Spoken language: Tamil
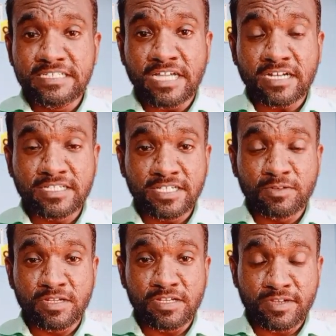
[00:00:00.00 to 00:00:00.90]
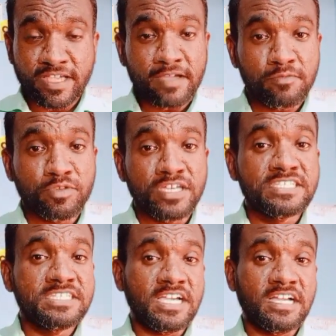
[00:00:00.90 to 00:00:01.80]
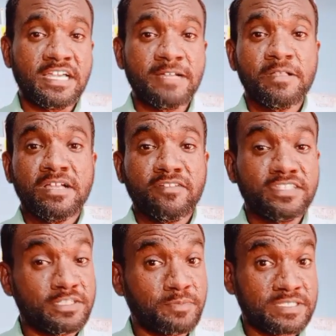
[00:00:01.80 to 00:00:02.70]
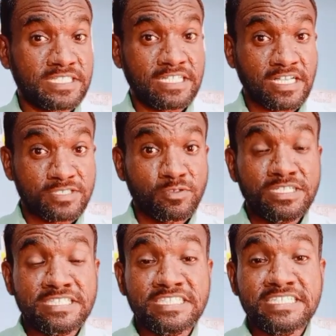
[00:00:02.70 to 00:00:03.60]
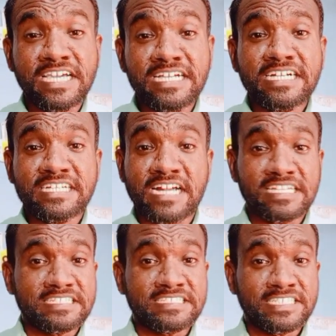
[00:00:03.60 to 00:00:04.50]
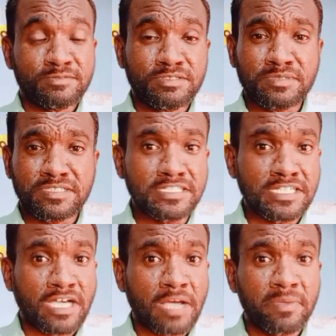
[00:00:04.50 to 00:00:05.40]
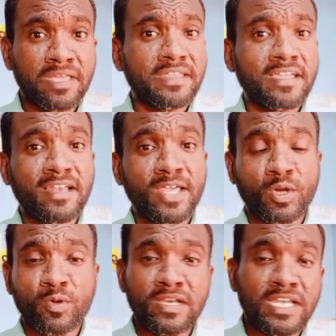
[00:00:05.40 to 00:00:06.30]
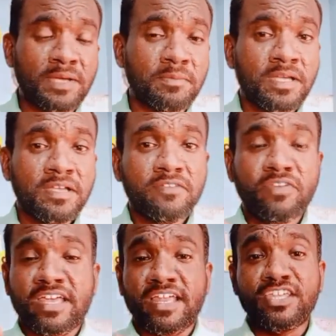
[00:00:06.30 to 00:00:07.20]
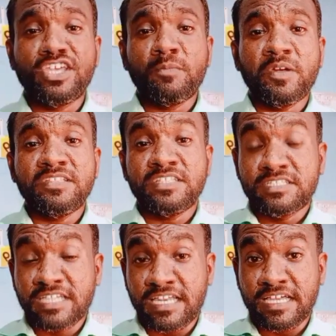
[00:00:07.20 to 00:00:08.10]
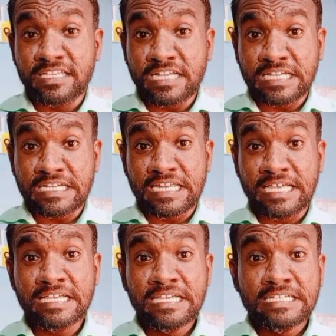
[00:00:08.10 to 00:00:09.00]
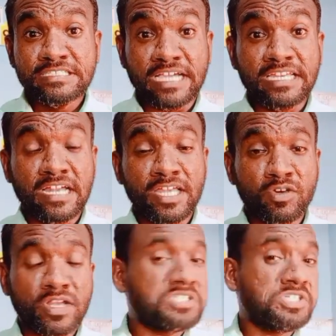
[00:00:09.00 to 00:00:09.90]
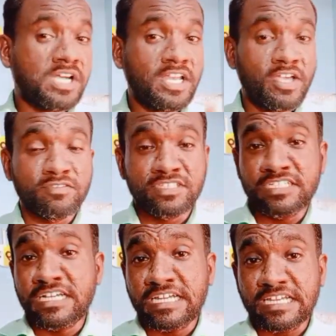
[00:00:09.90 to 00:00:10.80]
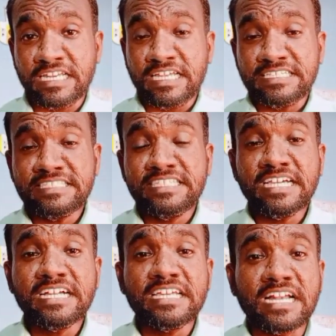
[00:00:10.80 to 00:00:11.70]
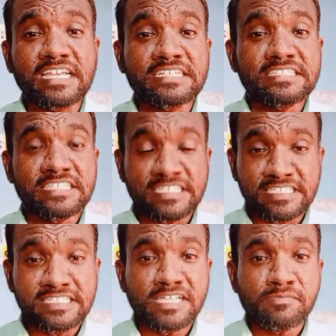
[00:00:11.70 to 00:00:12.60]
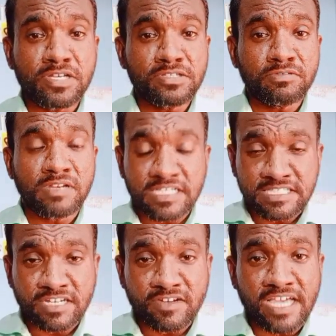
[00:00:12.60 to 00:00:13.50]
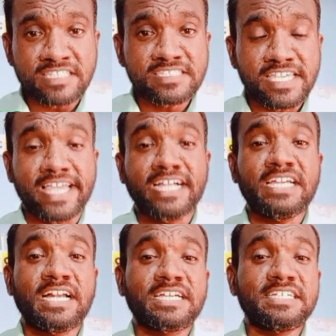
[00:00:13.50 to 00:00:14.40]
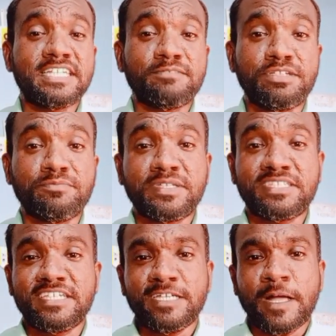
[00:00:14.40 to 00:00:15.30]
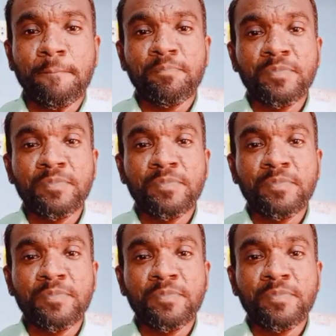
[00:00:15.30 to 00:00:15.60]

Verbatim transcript: டாக்டர்களுடைய முயற்சியால் வந்துட்டு பார்த்திங்கன்னா ஸோ இது எங்கே நடக்குது அப்படின்னு பார்த்தீங்கன்னா அமெரிக்காலேயோ இல்லை வேறு எங்கேயுமே செய்யலை நடக்கலை சைனாலேயோ ரஷ்யாலேயோ வந்துட்டு நடக்கலை இது எங்கே நடக்குது இந்த மருத்துவ உலகத்தினுடைய அதிசயம் எங்கே நடக்குது அப்படின்னு பார்த்தீங்கன்னா